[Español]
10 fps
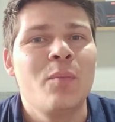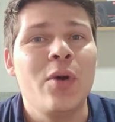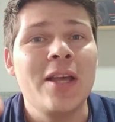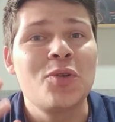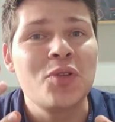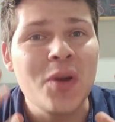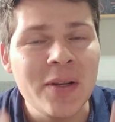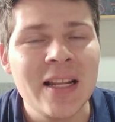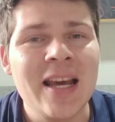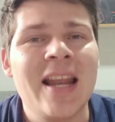Puedes
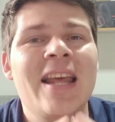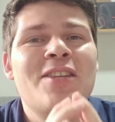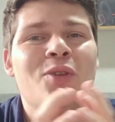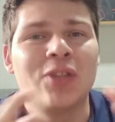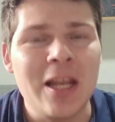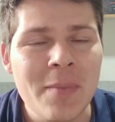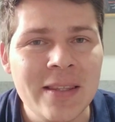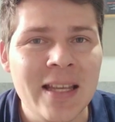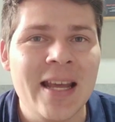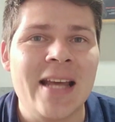suscribirte al canal, es
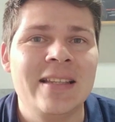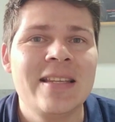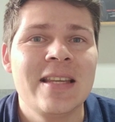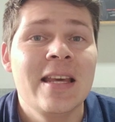totalmente gratis